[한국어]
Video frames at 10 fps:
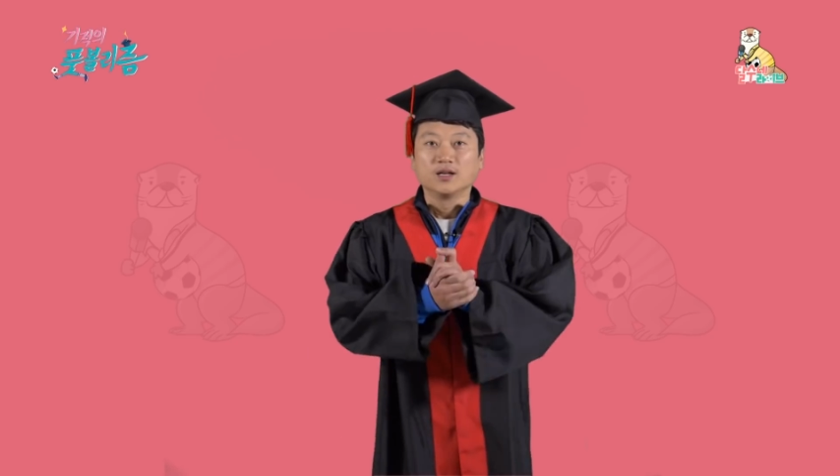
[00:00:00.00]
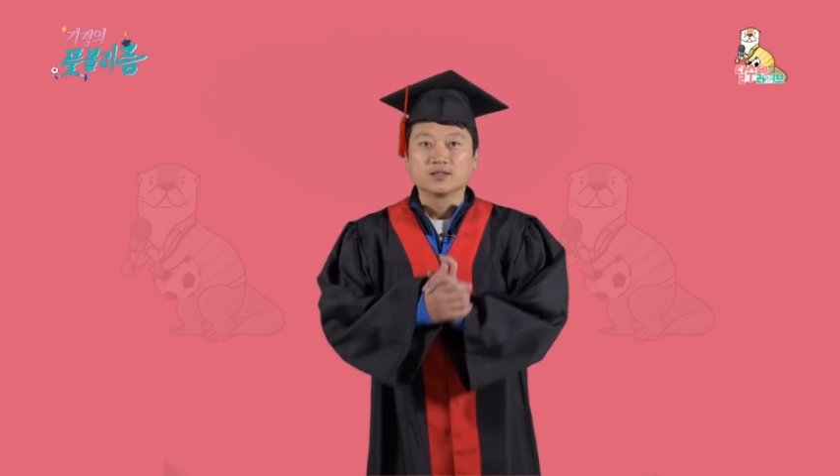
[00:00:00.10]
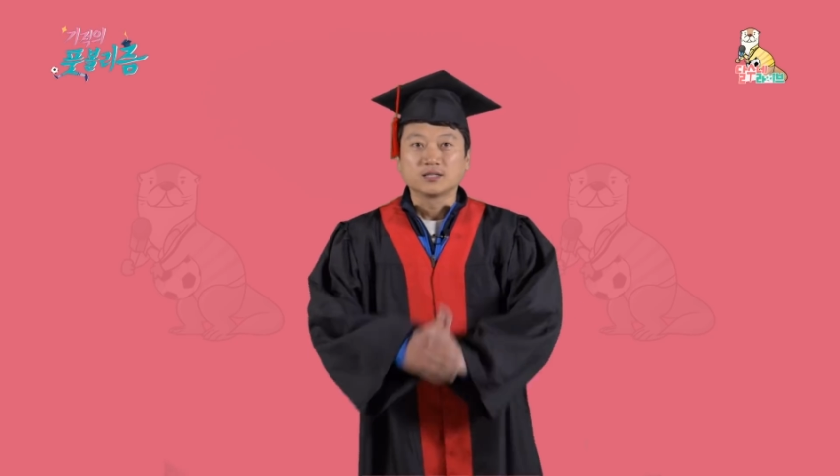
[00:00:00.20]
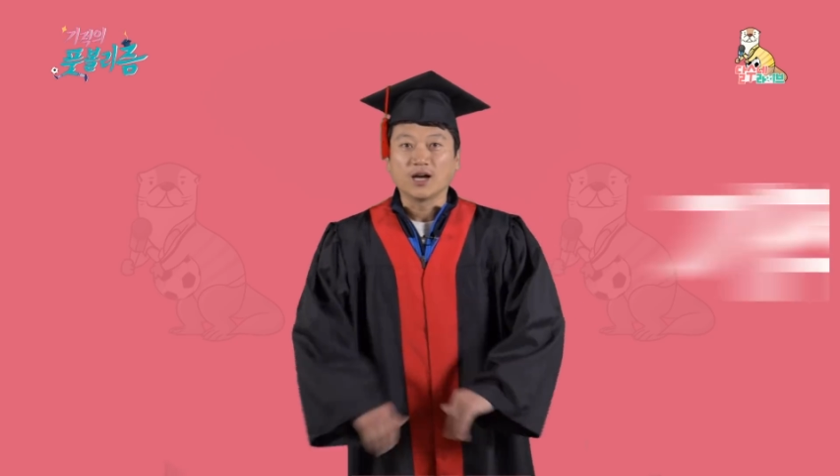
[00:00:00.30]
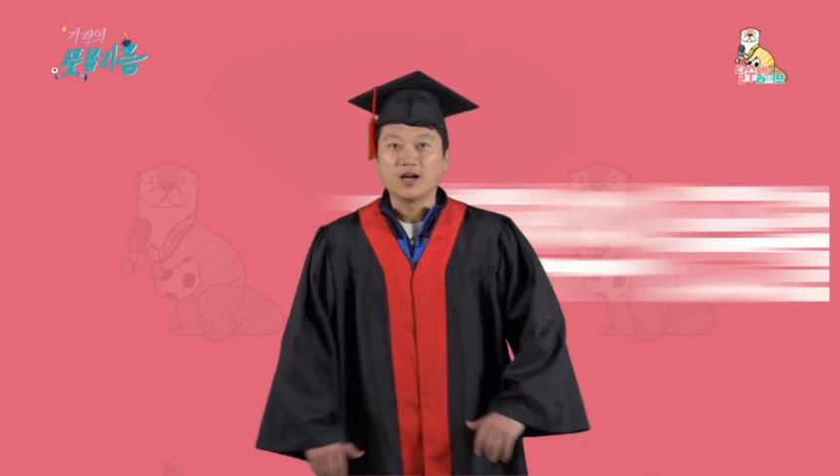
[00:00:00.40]

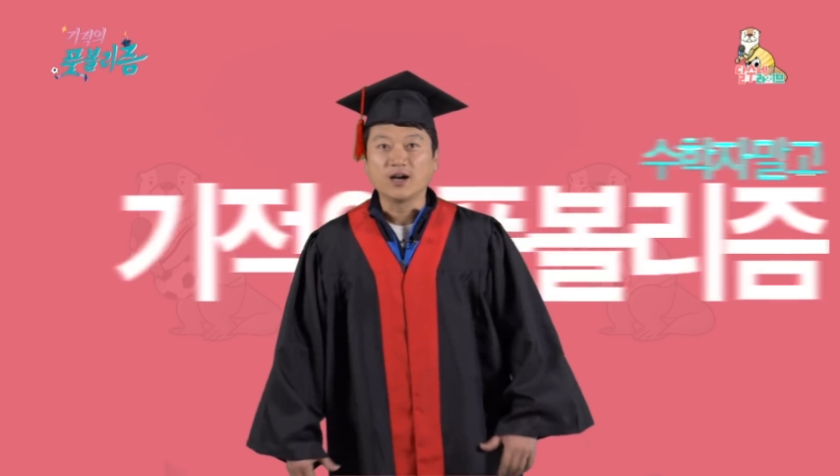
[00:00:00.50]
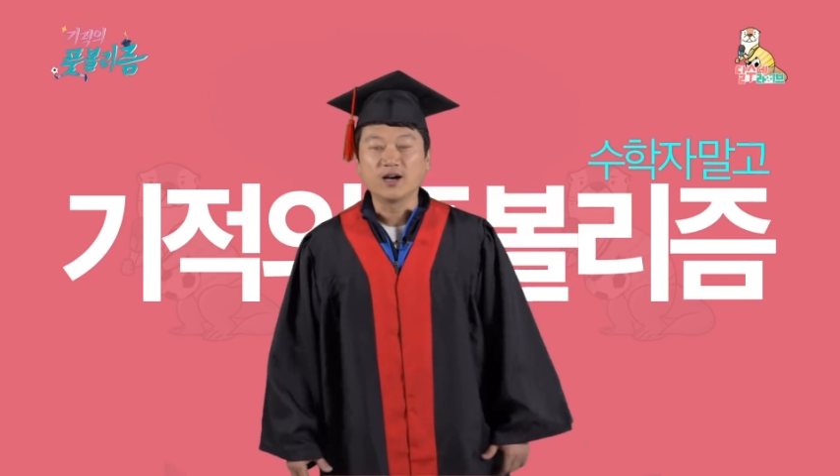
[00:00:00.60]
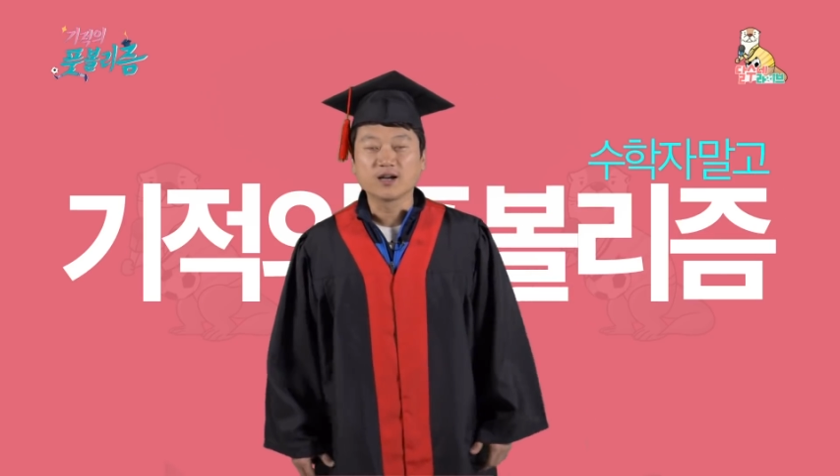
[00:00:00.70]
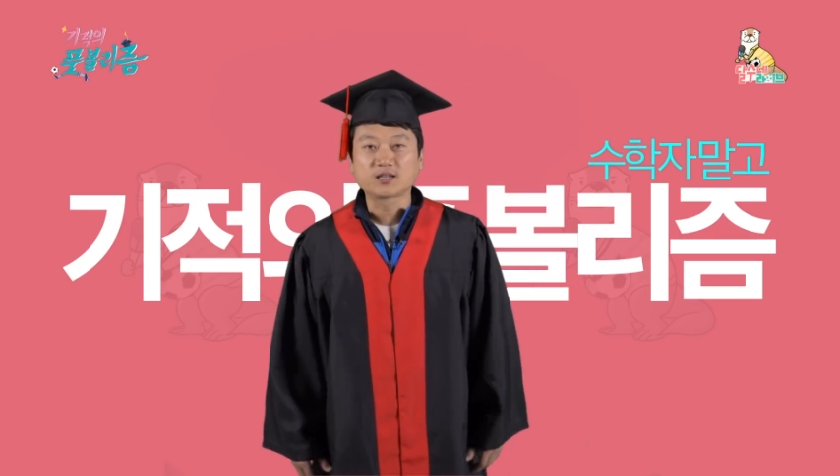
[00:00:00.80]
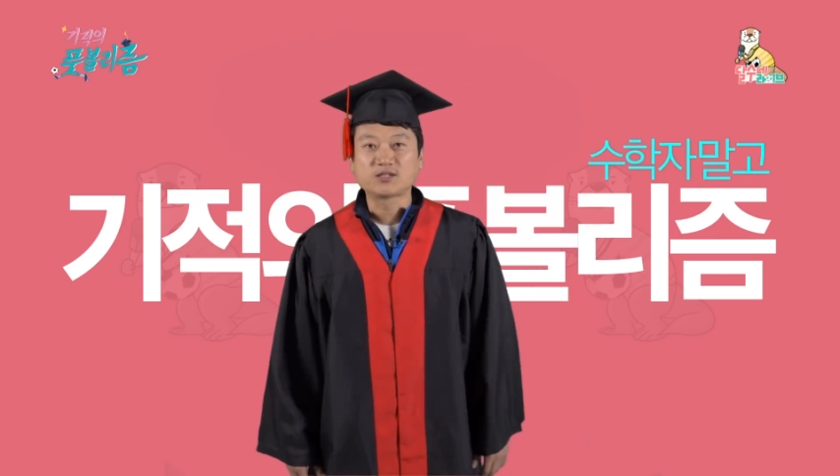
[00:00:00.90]
자
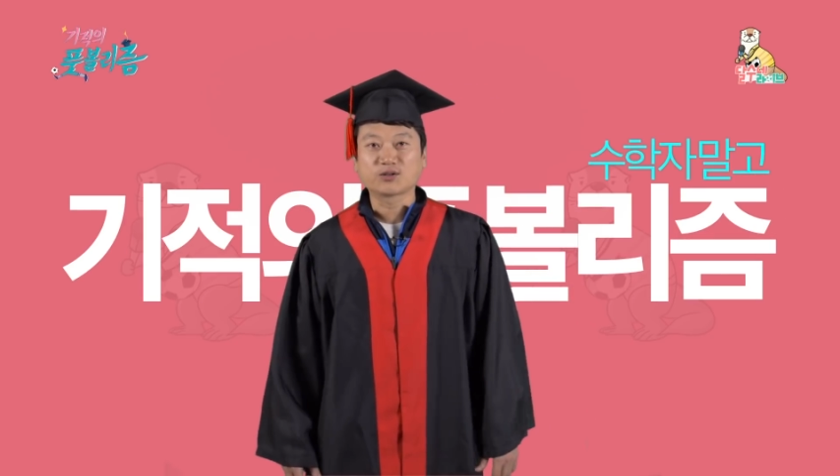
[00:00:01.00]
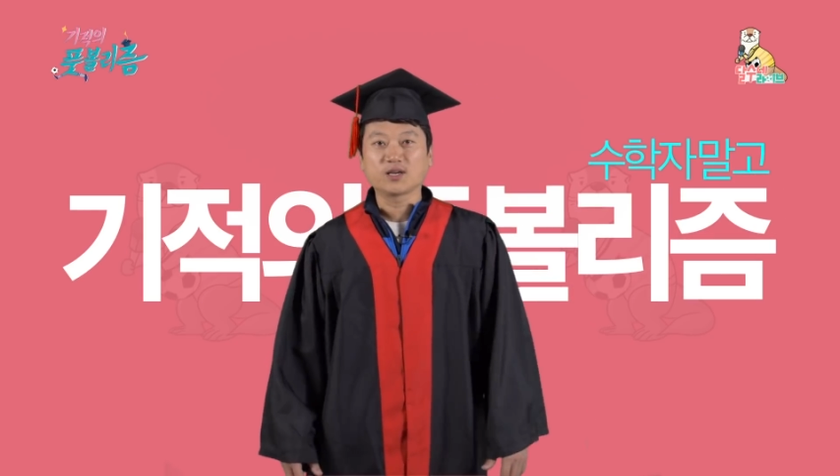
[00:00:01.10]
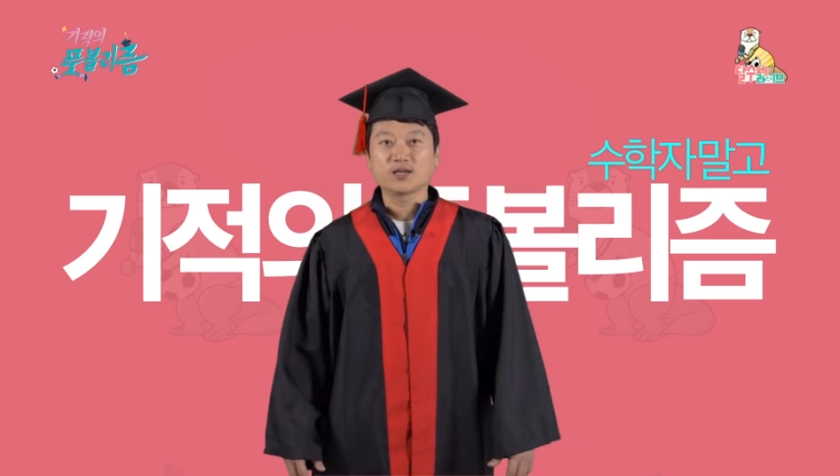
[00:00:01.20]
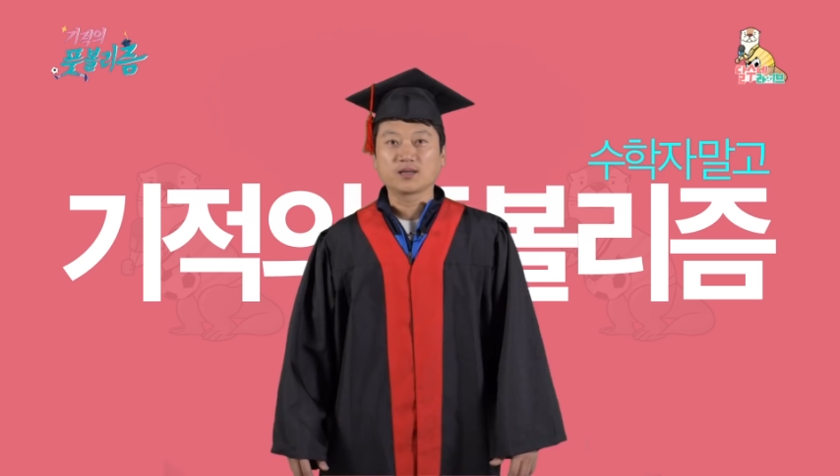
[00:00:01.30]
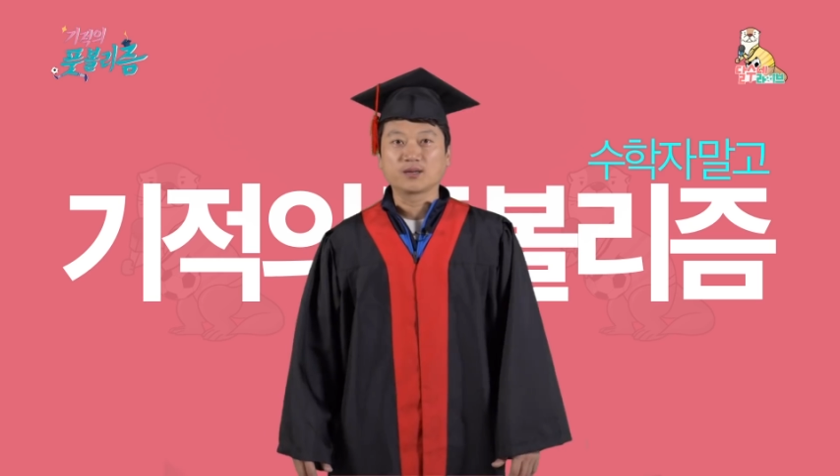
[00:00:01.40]
아,
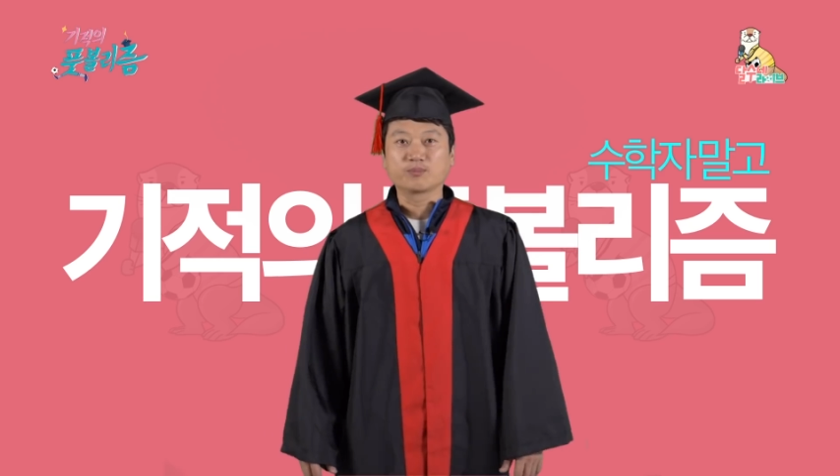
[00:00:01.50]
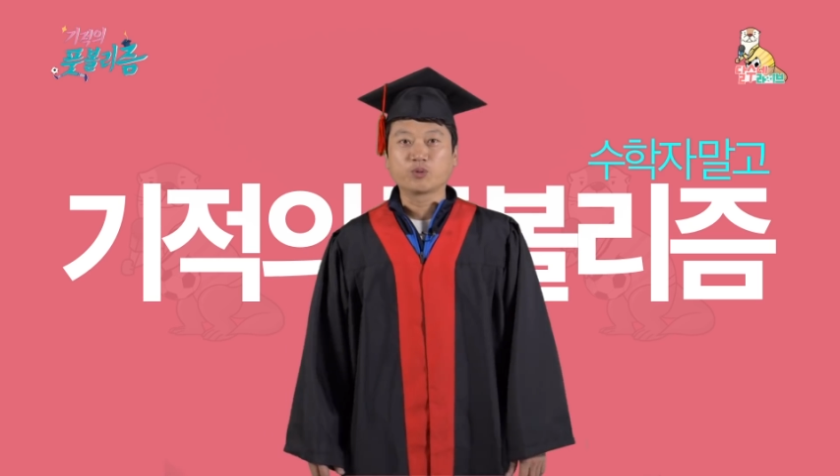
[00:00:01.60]
기적의